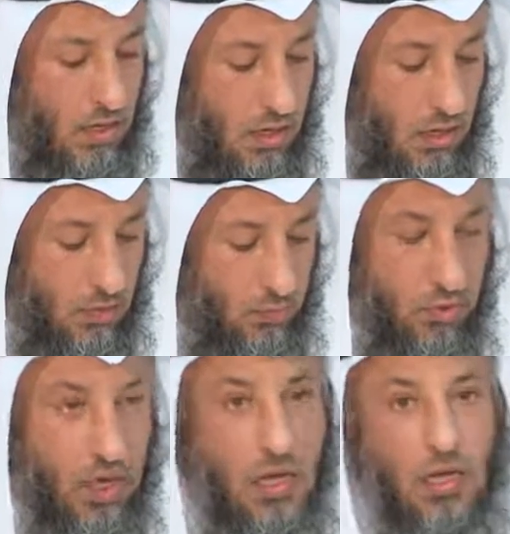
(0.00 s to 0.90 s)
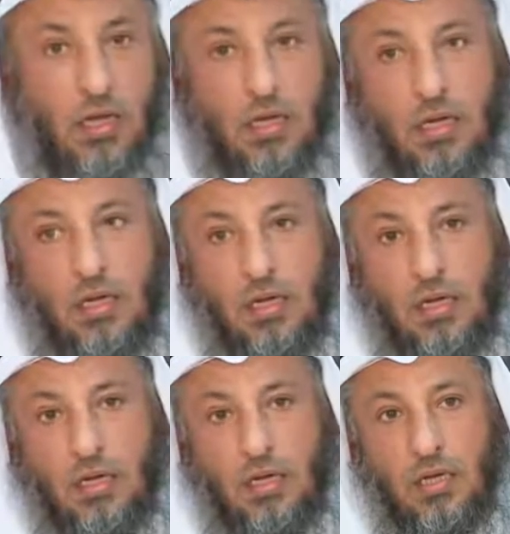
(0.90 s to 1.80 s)
قال ربنا
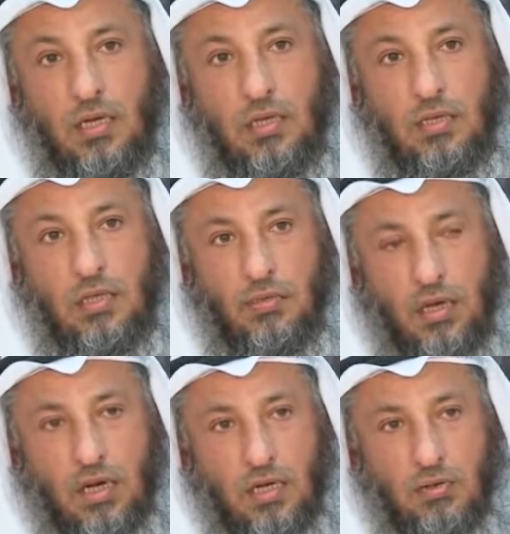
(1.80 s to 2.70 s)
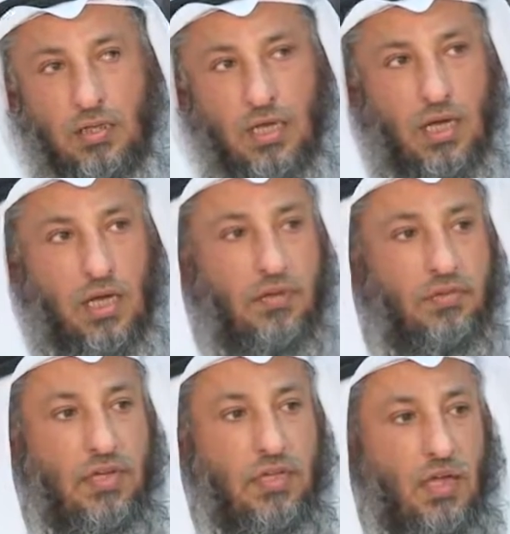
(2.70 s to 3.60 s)
تبارك وتعالى
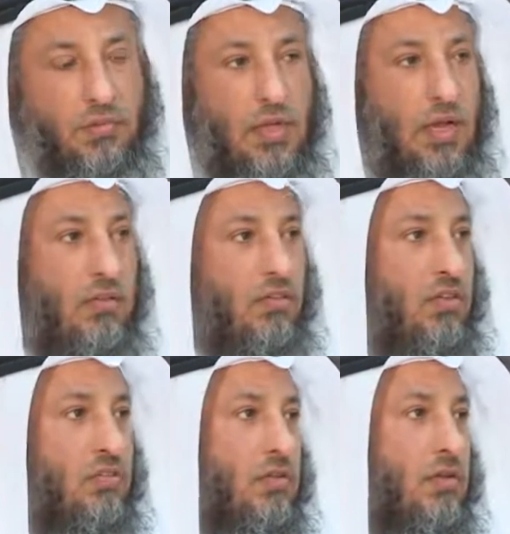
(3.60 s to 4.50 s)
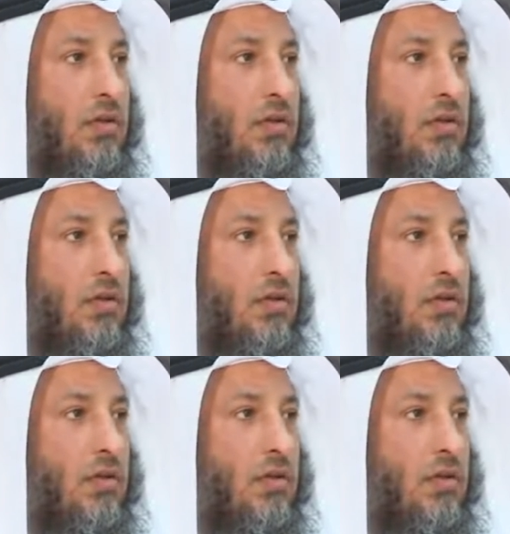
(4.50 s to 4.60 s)
في كتابه العزيز